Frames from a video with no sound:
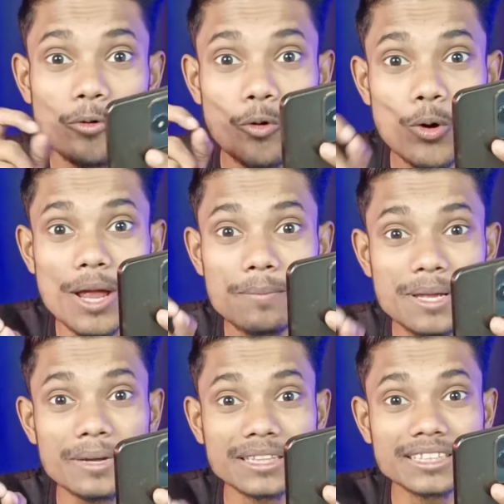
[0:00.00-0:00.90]
कोई
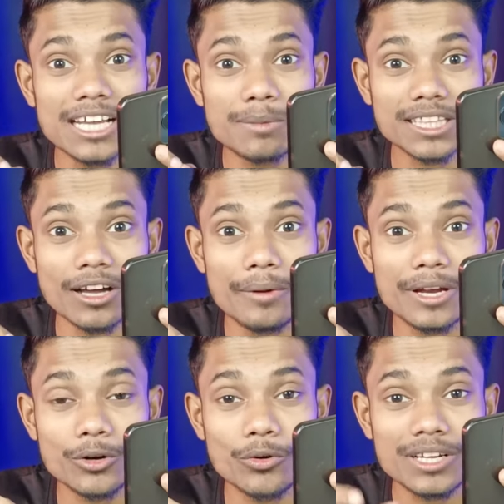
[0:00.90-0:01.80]
भी बंदा बताओ
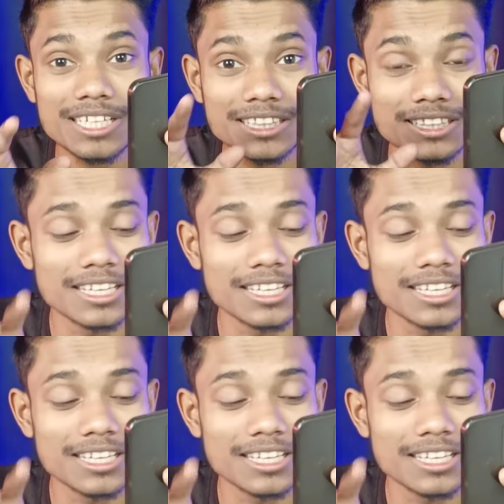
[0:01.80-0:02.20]
मेरे को कि